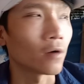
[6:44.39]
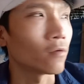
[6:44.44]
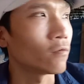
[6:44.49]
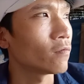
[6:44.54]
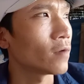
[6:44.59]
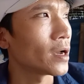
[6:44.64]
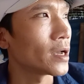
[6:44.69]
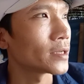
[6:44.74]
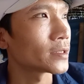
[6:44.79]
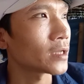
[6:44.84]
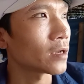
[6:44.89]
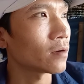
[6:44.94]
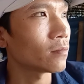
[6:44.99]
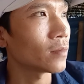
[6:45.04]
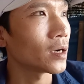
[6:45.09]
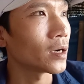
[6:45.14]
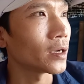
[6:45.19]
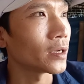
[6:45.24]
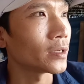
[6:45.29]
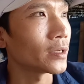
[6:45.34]
cộng về
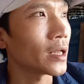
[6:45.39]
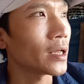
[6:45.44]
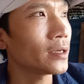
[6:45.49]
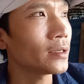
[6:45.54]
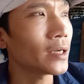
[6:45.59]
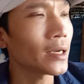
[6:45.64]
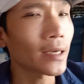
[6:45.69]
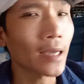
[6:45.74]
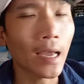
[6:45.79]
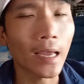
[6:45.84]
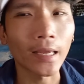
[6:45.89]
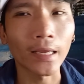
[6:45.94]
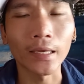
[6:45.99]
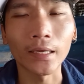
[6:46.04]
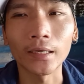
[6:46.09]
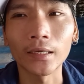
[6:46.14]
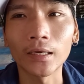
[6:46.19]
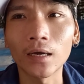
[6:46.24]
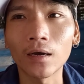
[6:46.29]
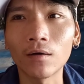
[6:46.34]
xong rồi đến cái
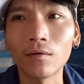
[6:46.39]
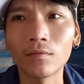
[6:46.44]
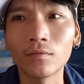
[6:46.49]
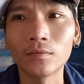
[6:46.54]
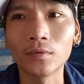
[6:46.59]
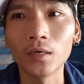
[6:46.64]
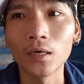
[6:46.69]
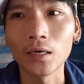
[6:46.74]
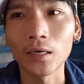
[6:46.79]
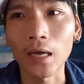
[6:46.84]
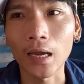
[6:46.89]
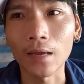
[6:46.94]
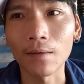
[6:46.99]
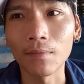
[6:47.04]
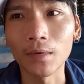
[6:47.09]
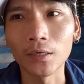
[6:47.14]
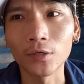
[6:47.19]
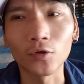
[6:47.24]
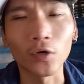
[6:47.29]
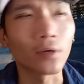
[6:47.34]
ngày không
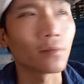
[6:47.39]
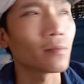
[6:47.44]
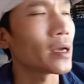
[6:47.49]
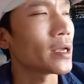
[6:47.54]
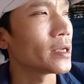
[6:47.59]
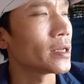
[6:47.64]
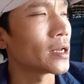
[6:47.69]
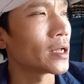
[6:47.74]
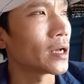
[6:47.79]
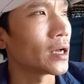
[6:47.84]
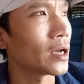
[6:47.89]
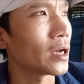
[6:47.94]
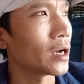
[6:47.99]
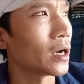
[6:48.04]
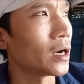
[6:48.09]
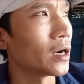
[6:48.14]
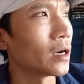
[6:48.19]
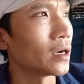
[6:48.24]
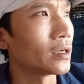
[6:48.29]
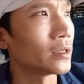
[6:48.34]
ngày mình chuẩn bị là
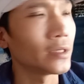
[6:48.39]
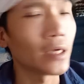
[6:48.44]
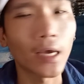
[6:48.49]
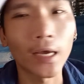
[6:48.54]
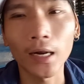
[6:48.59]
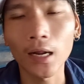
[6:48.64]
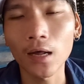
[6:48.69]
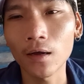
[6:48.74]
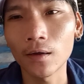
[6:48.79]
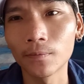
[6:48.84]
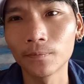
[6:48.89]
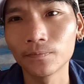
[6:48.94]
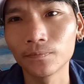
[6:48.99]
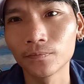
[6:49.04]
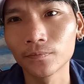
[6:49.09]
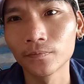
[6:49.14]
ờ, về đó